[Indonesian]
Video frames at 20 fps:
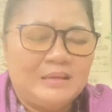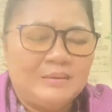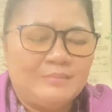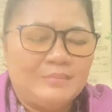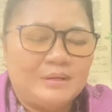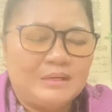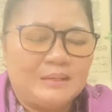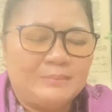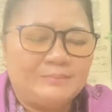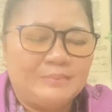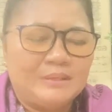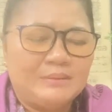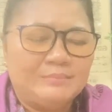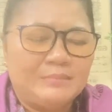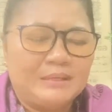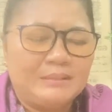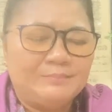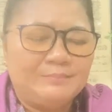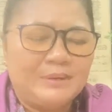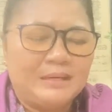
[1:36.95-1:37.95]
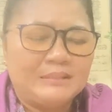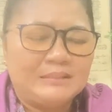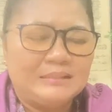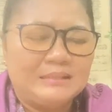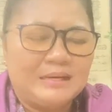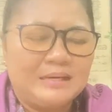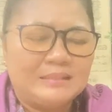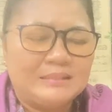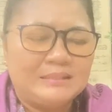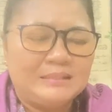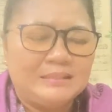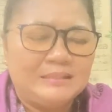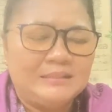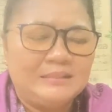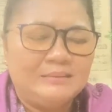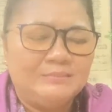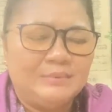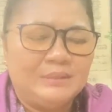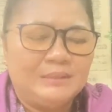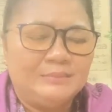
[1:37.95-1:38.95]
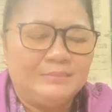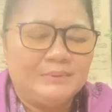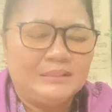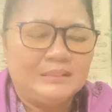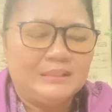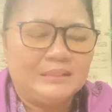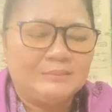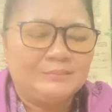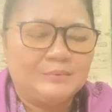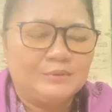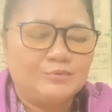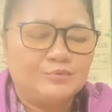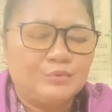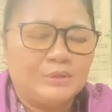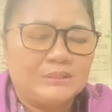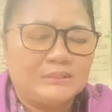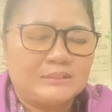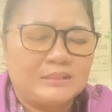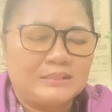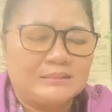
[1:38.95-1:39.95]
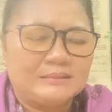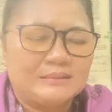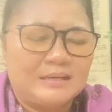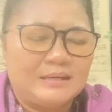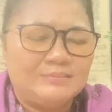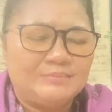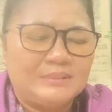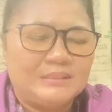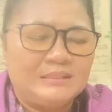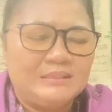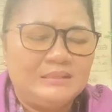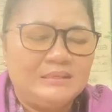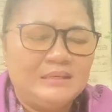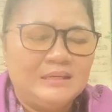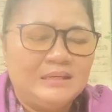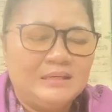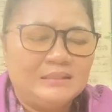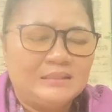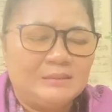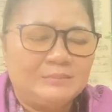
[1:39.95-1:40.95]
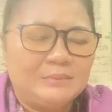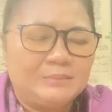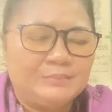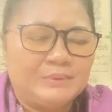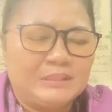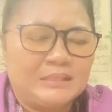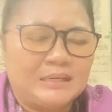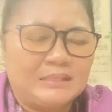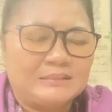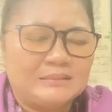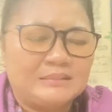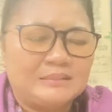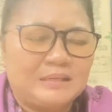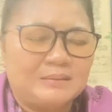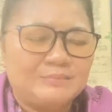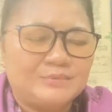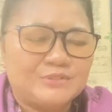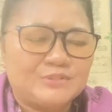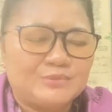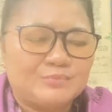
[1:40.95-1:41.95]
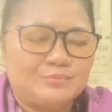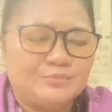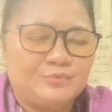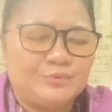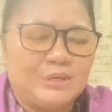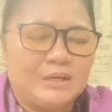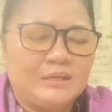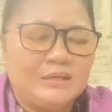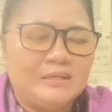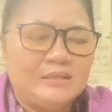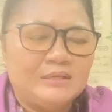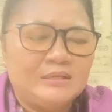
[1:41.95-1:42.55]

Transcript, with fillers: Bila firman pagi hari ini benar-benar menguatkan kami dan memberkati kami semua.